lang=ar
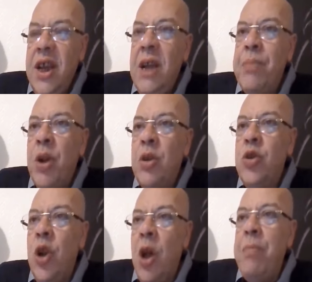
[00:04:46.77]
il prend
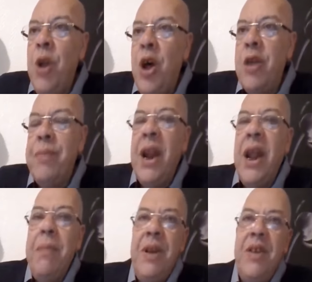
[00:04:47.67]
de l'ampleur par
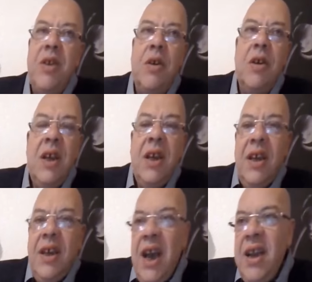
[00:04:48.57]
la répression
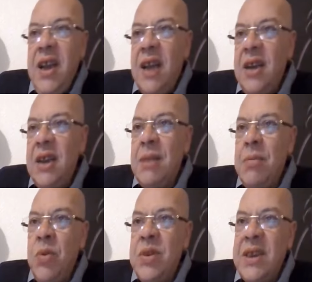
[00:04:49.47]
يعني هذا النظام
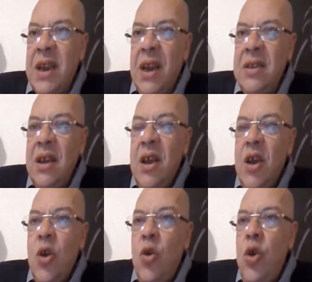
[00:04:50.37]
المتسلط
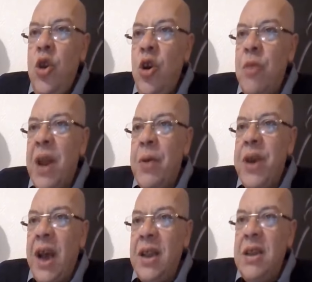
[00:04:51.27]
كل يوم راه
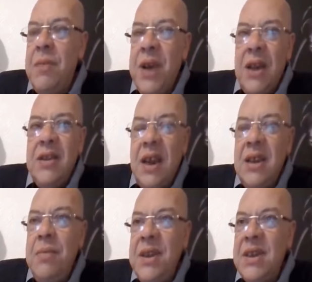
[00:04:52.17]
يقدم
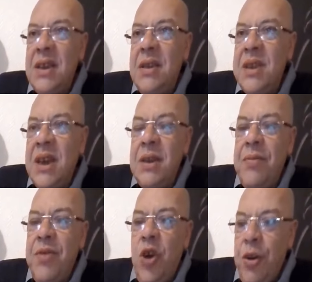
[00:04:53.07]
يتقدم يتقدم
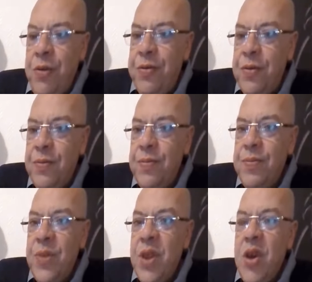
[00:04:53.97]
يتقدم في العنف
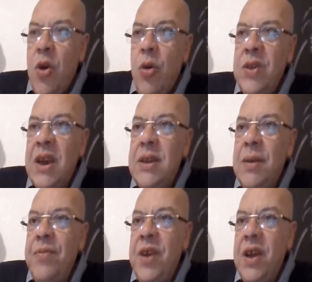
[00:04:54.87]

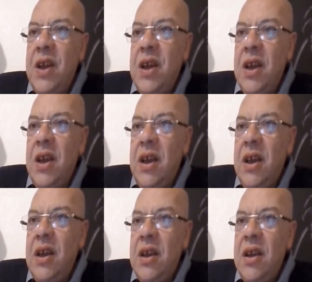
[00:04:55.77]
ويتقدم في
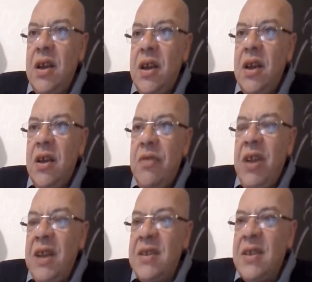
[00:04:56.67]
في
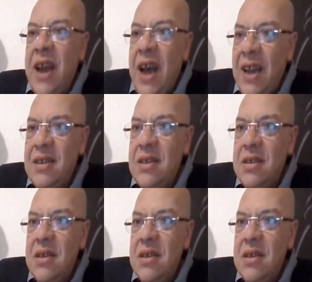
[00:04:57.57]
الاضطهاد